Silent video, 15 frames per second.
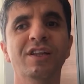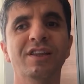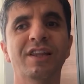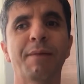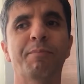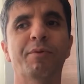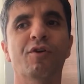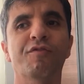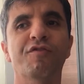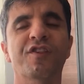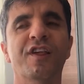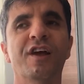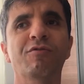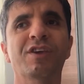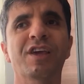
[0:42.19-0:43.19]
da
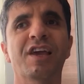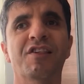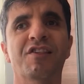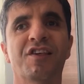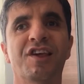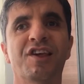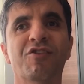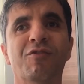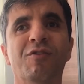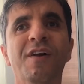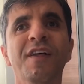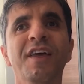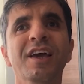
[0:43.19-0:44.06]
profissão que exerço.